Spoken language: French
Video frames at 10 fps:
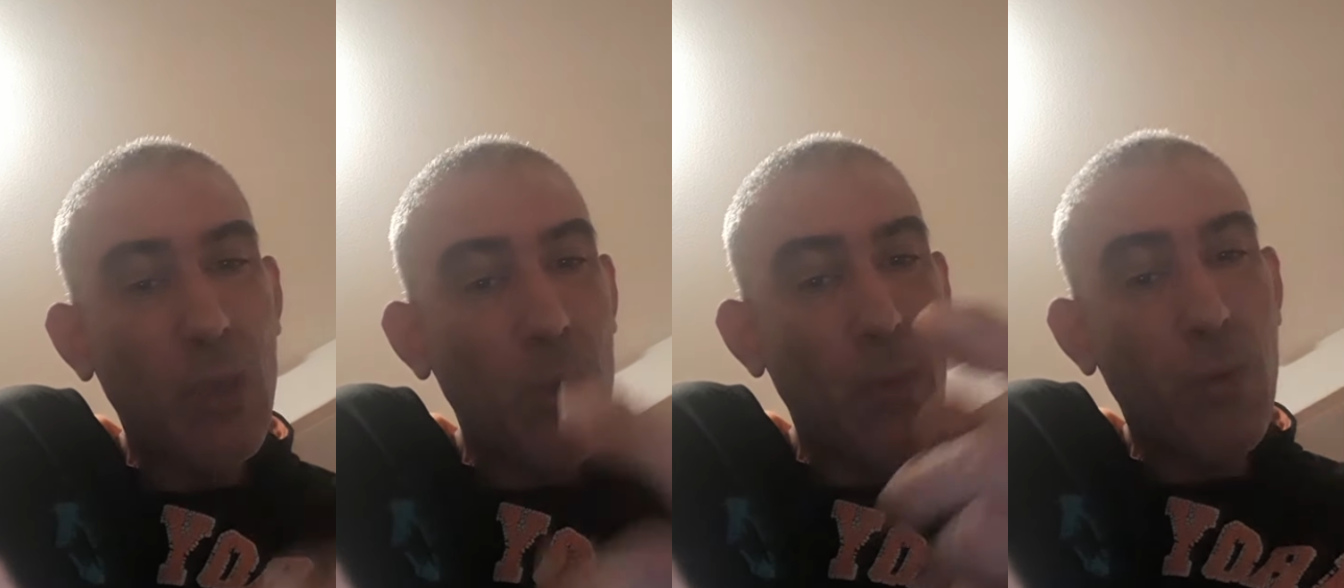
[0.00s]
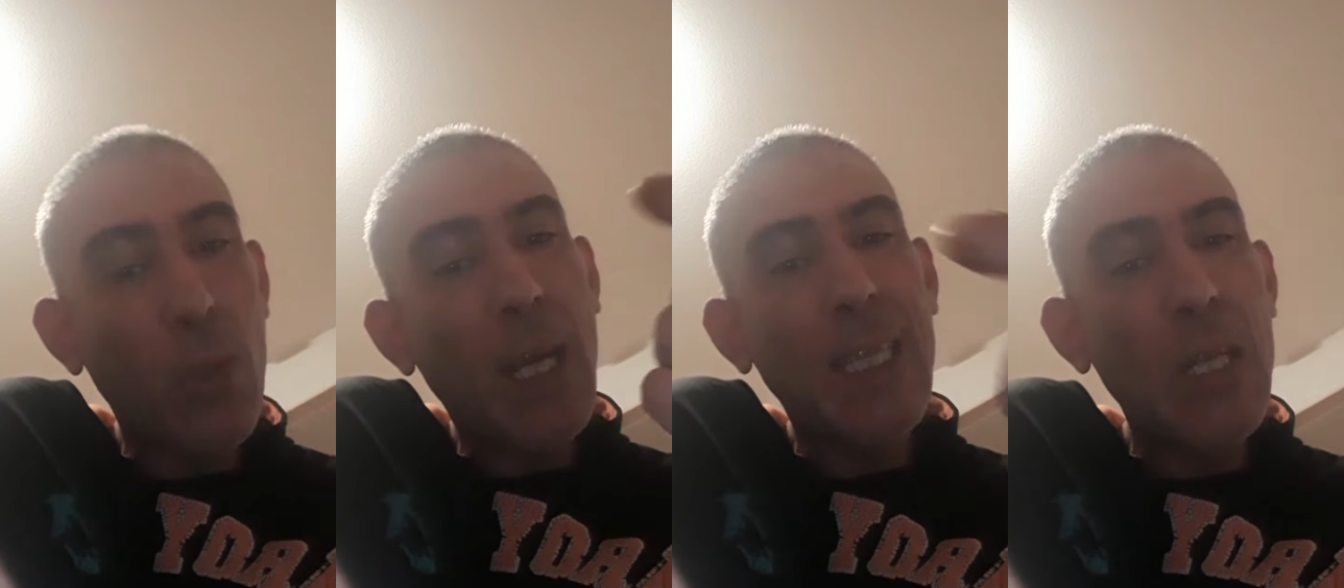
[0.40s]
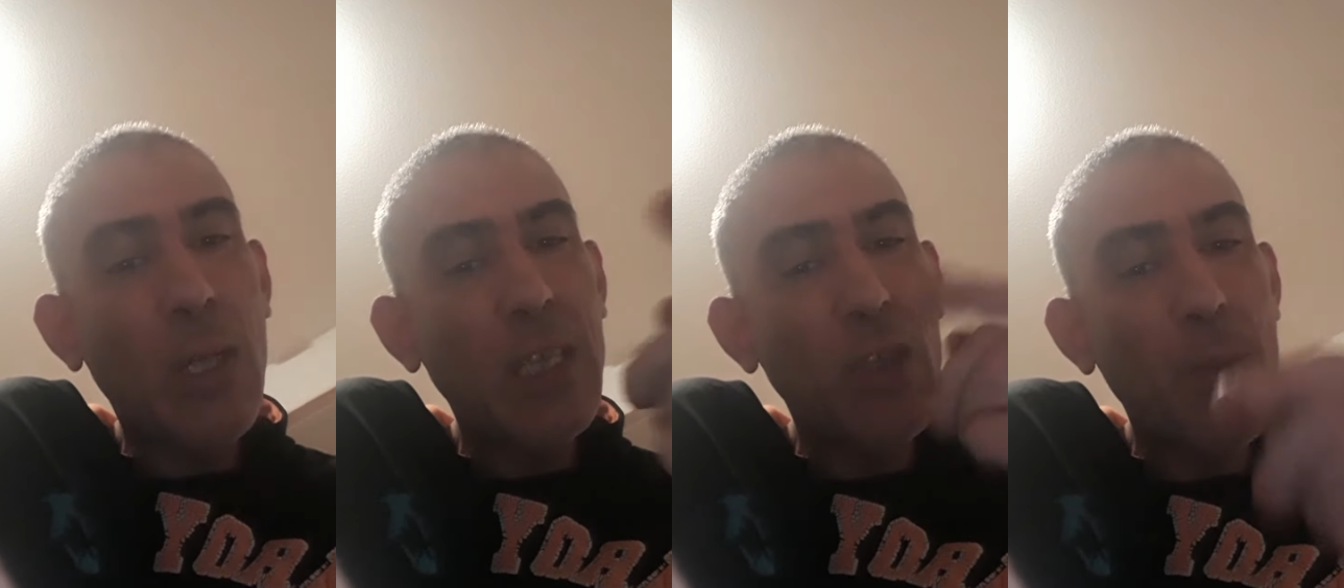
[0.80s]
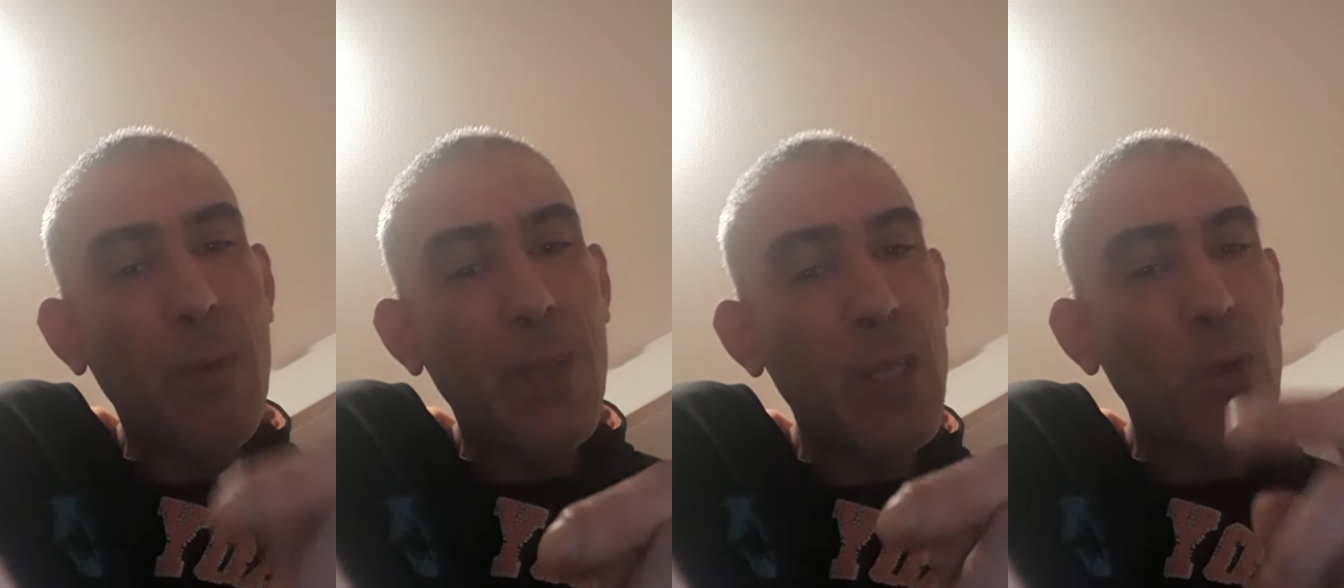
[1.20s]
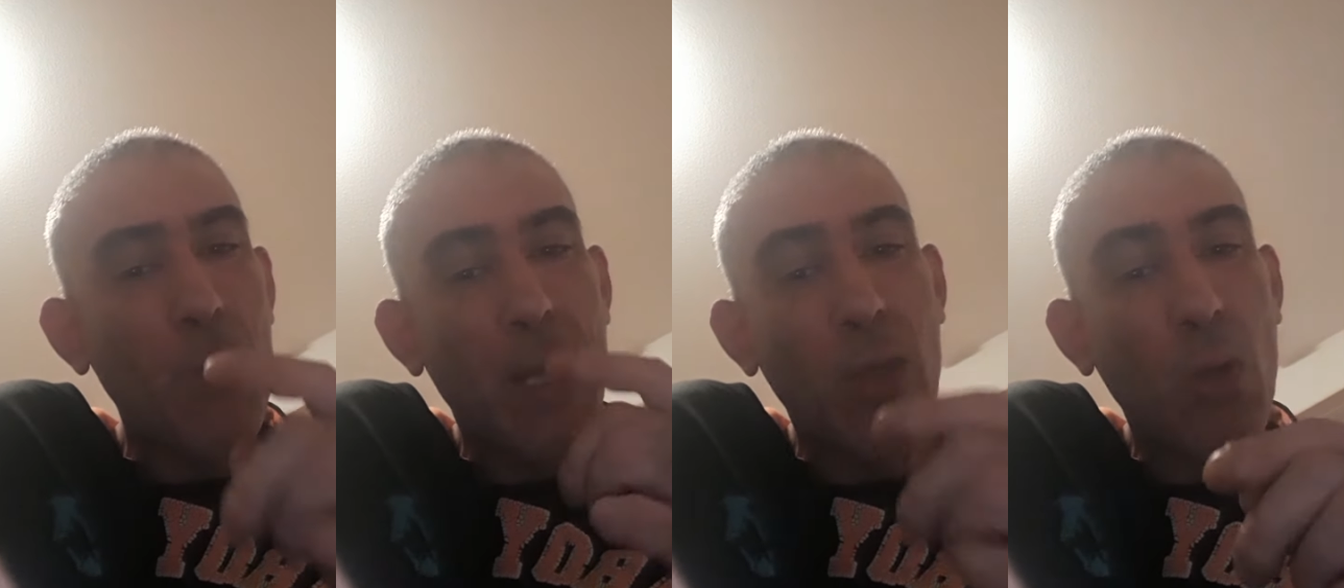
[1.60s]
Euh, vous regardez le reste de mes vidéos
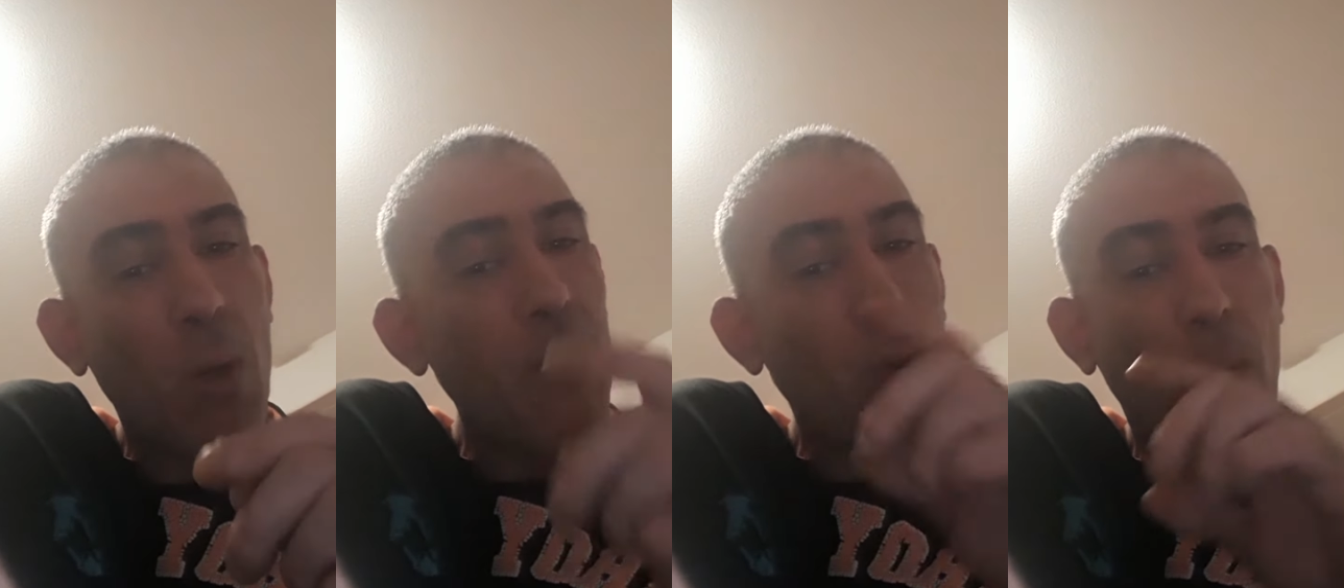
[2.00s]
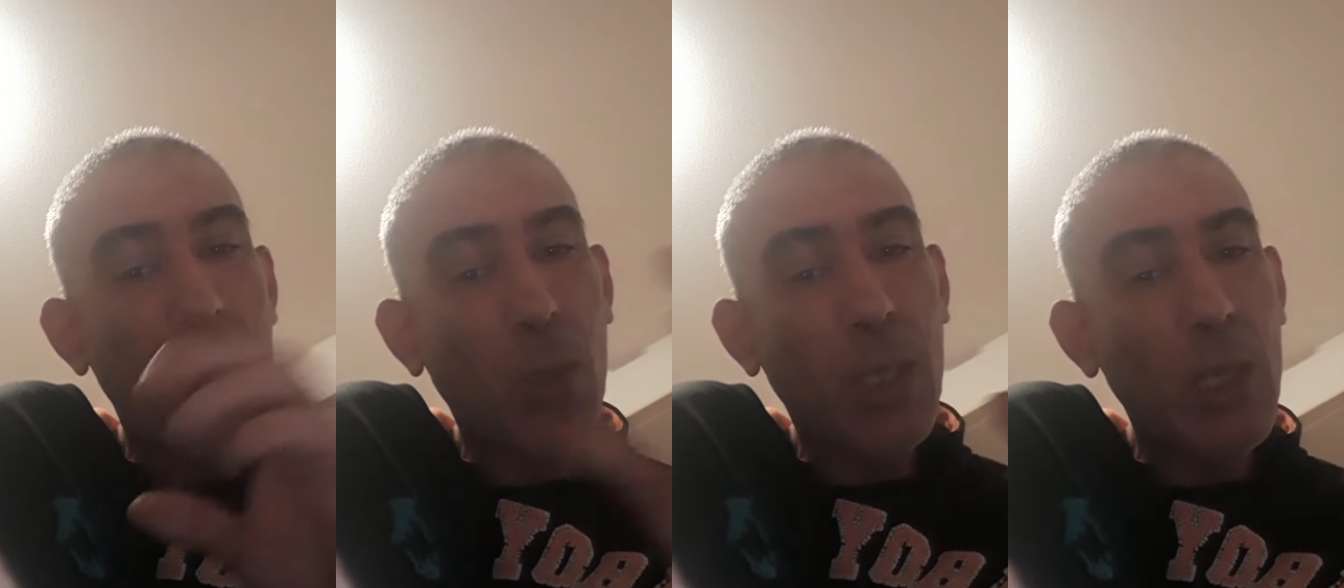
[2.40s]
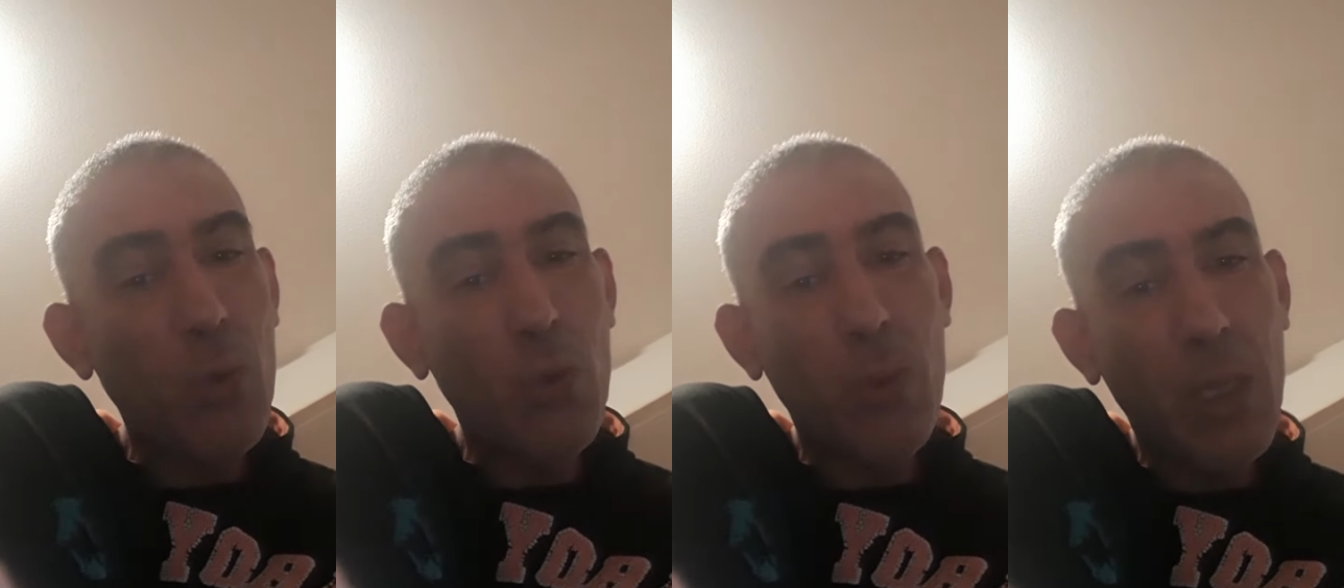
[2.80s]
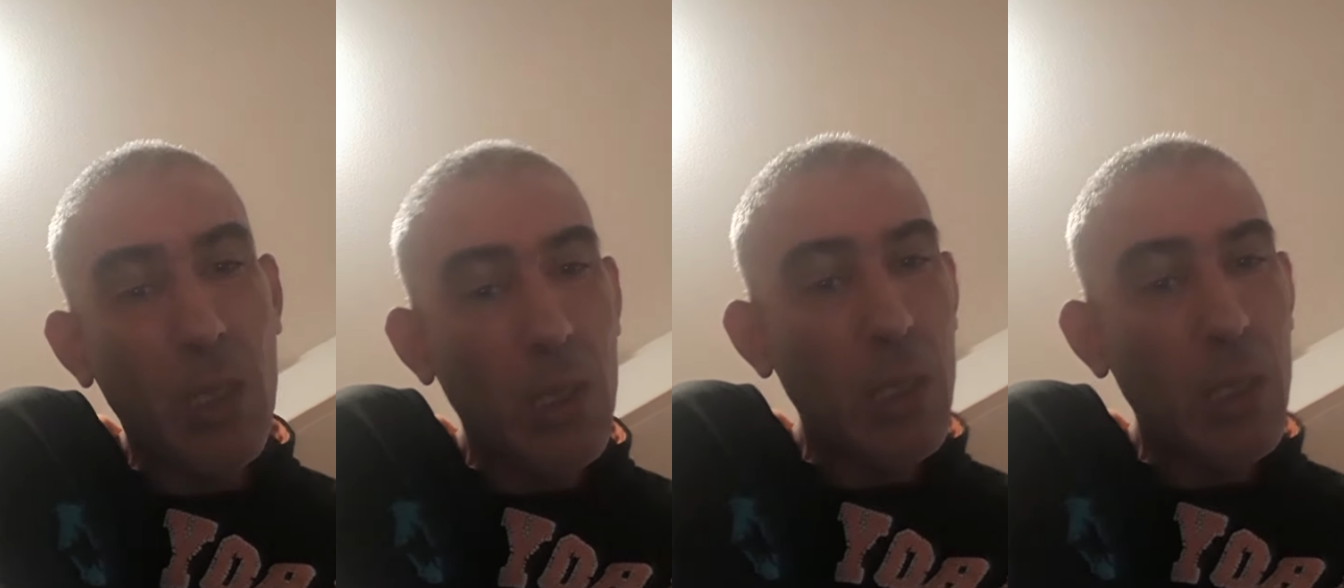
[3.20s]
maintenant et vous comprendrez tout de suite.